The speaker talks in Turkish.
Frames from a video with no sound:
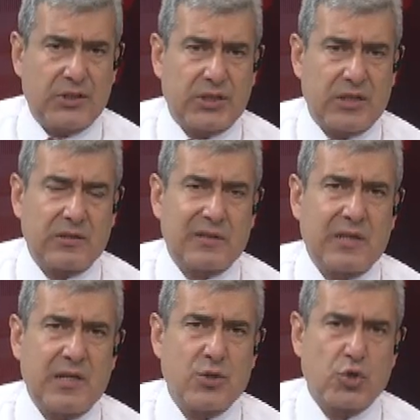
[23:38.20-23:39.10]

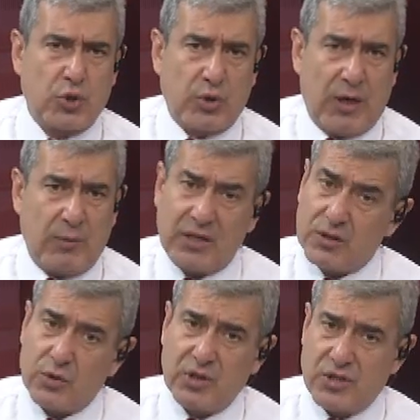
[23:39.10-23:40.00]
çıkarıldıktan sonra,
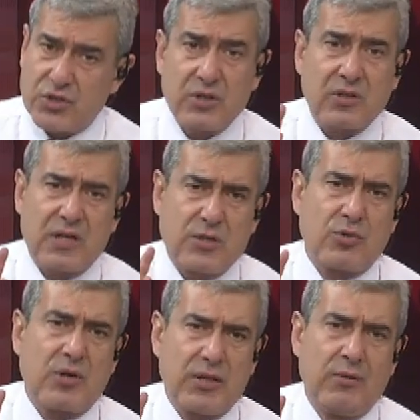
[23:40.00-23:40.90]
bakın ortaya çıktıktan
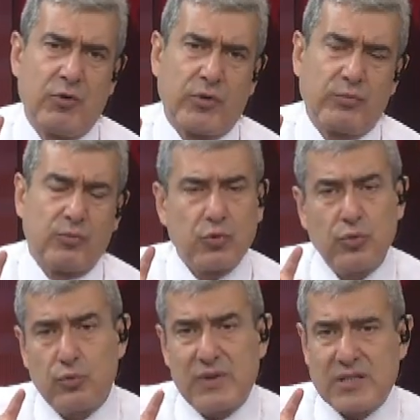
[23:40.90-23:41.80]
sonra demiyorum.
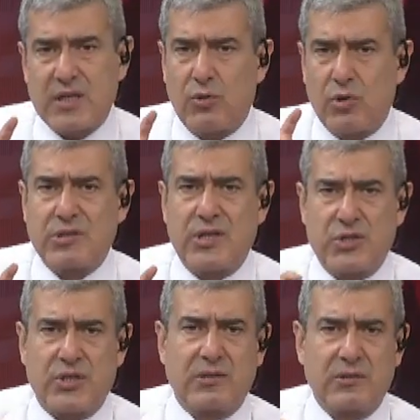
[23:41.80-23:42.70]
Bu mesele ortaya
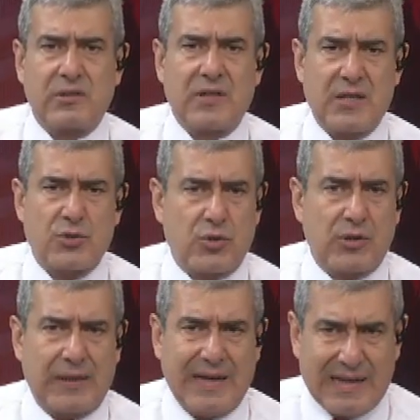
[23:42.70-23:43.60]
çıkarıldıktan
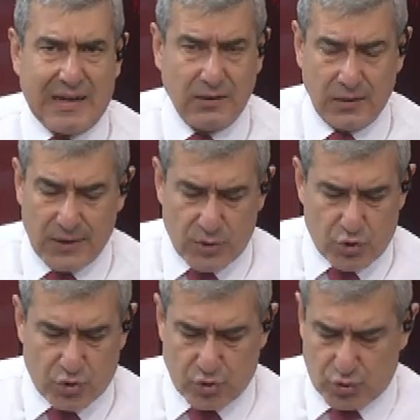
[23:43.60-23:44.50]
sonra. Neden?
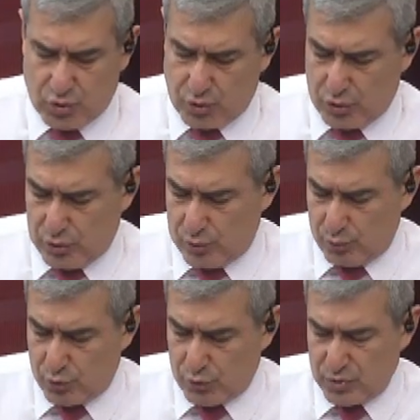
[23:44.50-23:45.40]
Çünkü
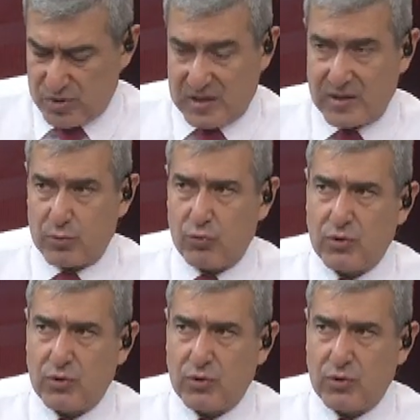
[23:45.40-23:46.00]
bunun üzerinde